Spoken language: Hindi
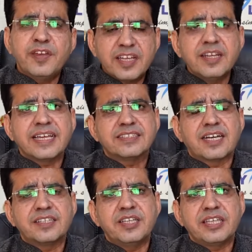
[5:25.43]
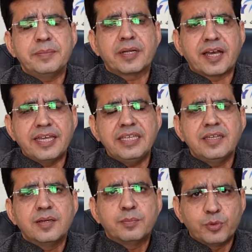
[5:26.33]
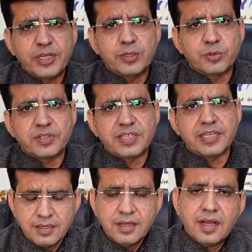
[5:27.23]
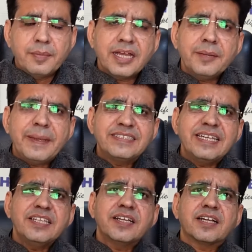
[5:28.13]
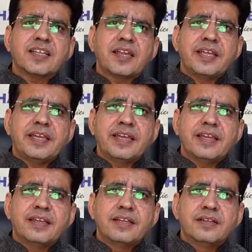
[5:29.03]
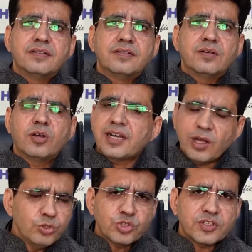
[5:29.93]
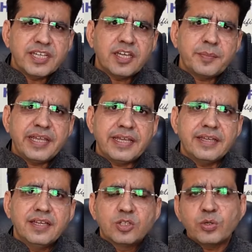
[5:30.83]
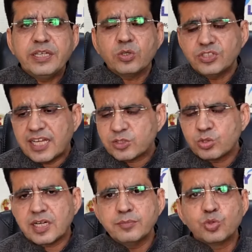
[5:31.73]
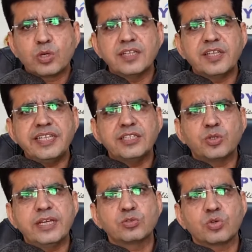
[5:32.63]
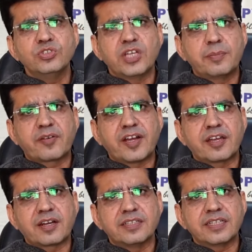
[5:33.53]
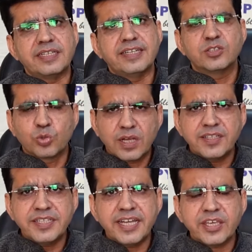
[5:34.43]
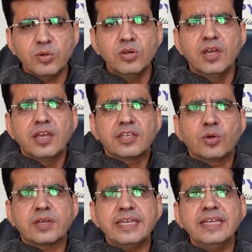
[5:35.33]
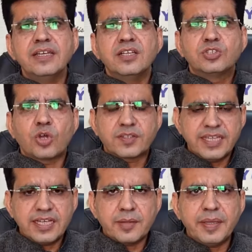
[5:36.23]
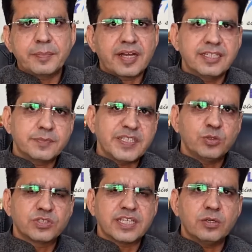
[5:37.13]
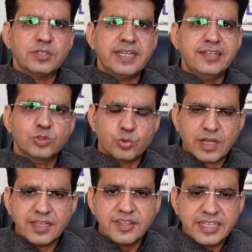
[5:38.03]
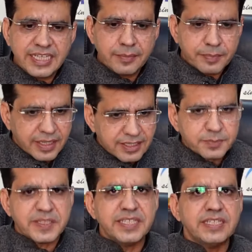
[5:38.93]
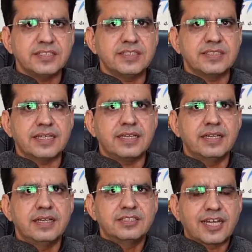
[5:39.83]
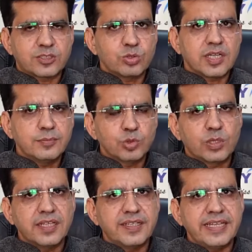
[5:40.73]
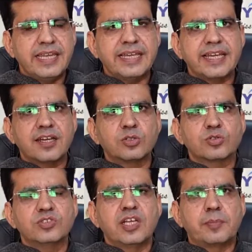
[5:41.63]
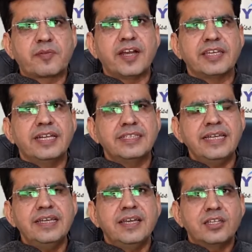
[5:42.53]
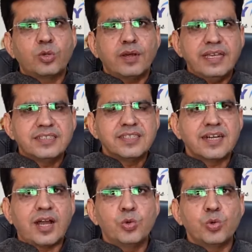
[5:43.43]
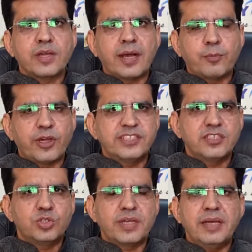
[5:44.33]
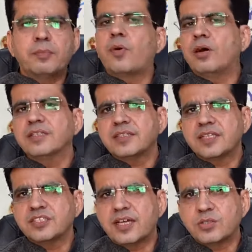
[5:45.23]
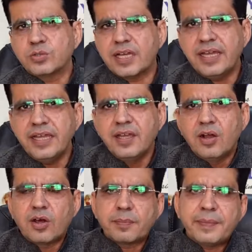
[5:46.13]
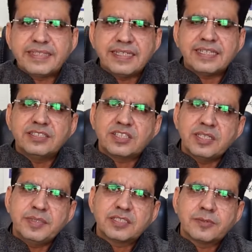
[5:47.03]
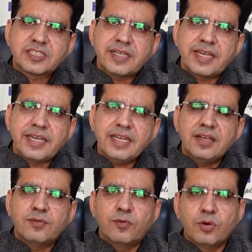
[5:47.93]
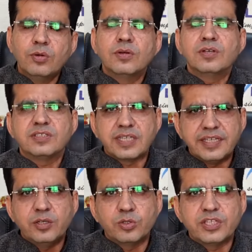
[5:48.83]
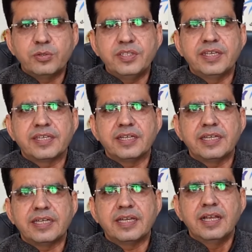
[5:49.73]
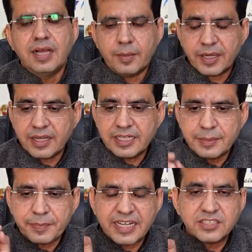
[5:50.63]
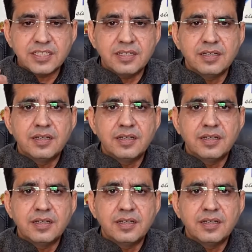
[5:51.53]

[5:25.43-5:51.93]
विघ्न के साथ इनकी पढ़ाई पूरी होती है अब अगर पैसे की दिक्कत आ रही है और राहु चौथे घर में है तो इनको 400 ग्राम सूखा धनिया जो है उसको जल प्रवाह करना चाहिए सूखा धनिया क्यों क्योंकि चौथे घर में बृहस्पति उचके होते हैं सूखा धनिया बृहस्पति की चीज़ है 400 ग्राम सूखा धनिया लेके अगर उसको जल प्रवाह किया जाए तो इस राहु का पॉइजन जो है बहुत हद तक शांत होता है और पैसे की जितनी भी समस्याएं हैं वो सही होती हुई दिखी गई है अब अगर डिप्रेशन